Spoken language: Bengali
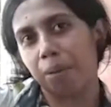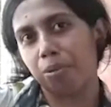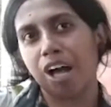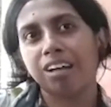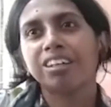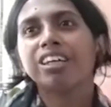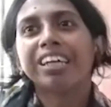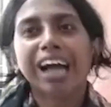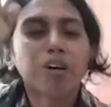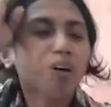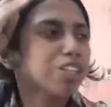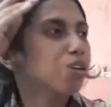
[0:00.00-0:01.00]
যাব না
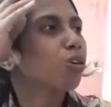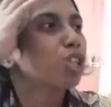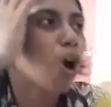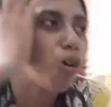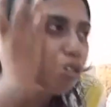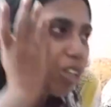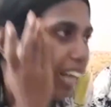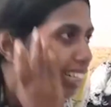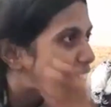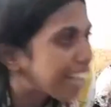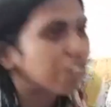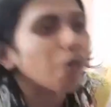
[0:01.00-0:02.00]
কারো কাছে কোনো সহযোগিতা
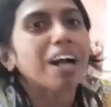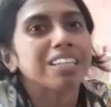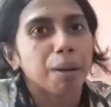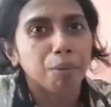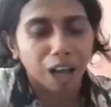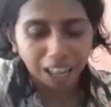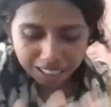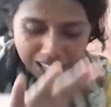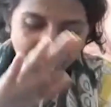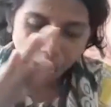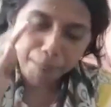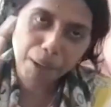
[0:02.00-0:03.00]
চাইতেও আর যাব না
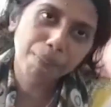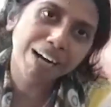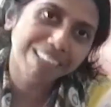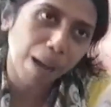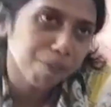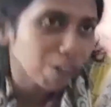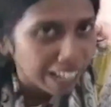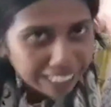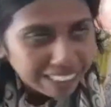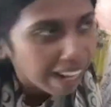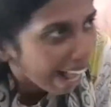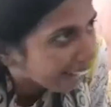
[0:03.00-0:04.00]
আমার মার দাফন
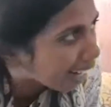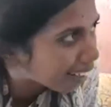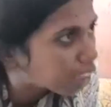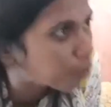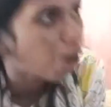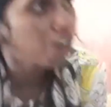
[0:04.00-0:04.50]
একসা এক হাতে দেব